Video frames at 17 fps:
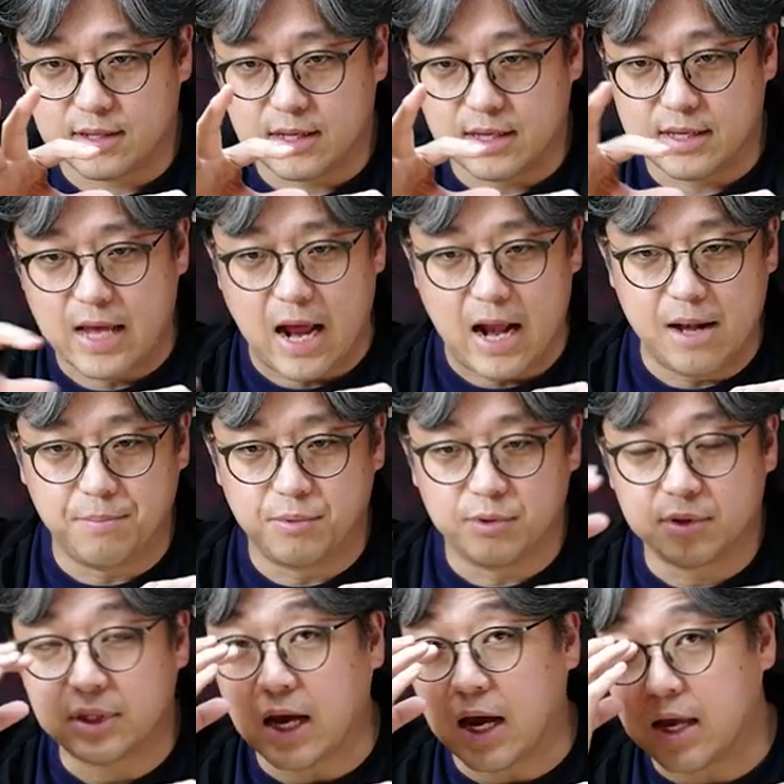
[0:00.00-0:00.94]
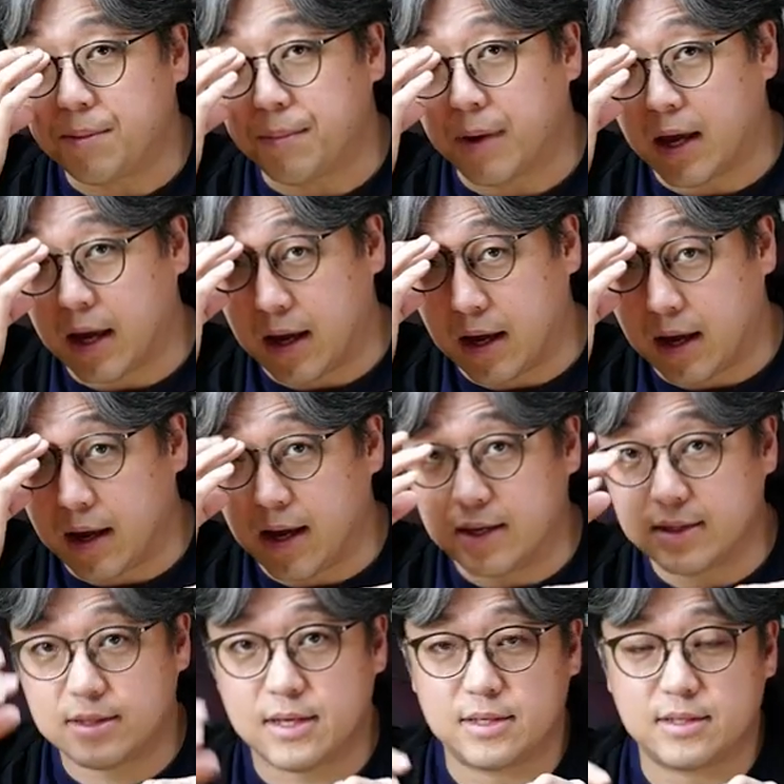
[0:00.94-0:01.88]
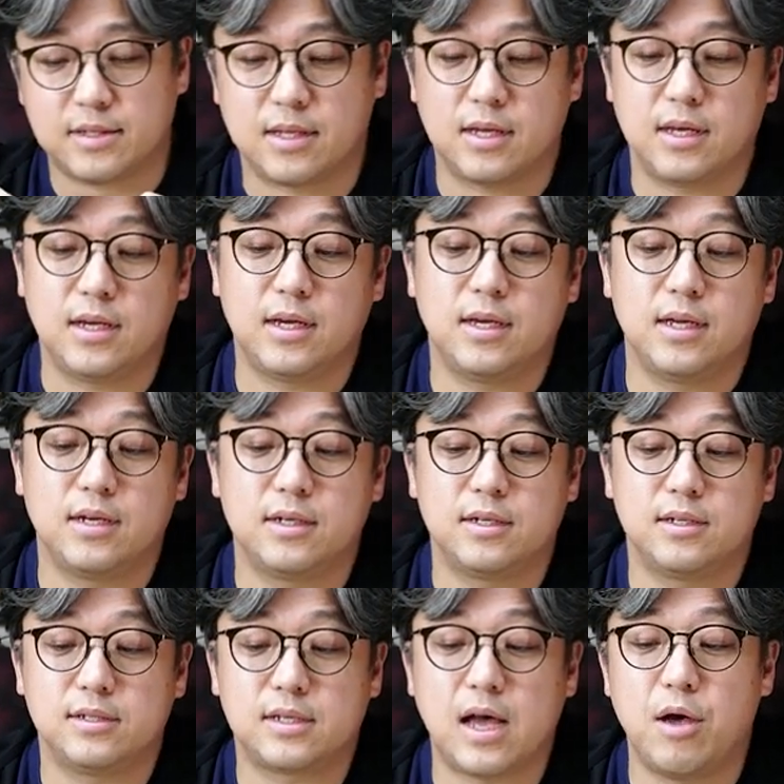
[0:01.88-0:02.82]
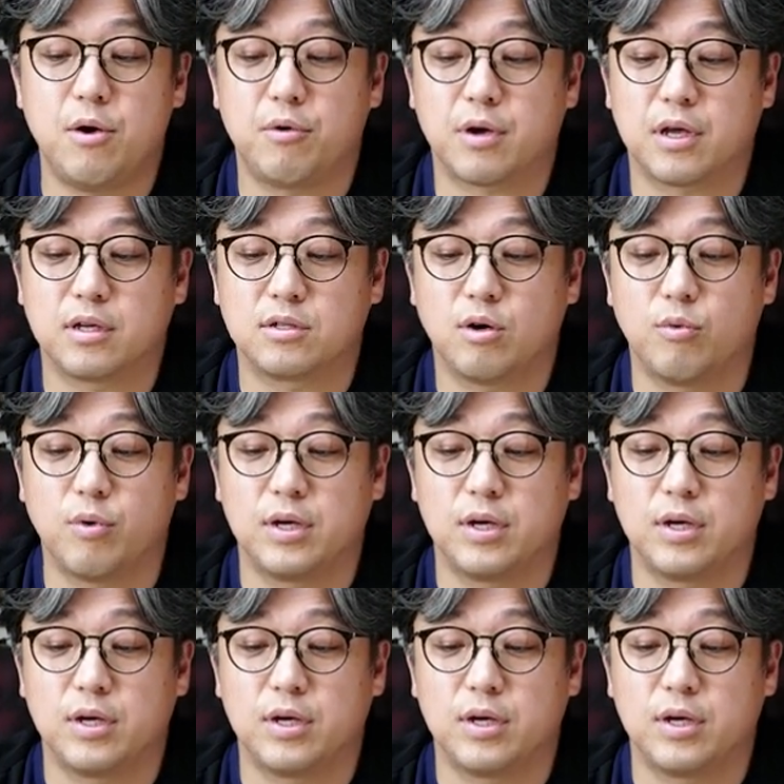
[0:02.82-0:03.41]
이렇게 얇은 타입의 에스에스디를 사용해서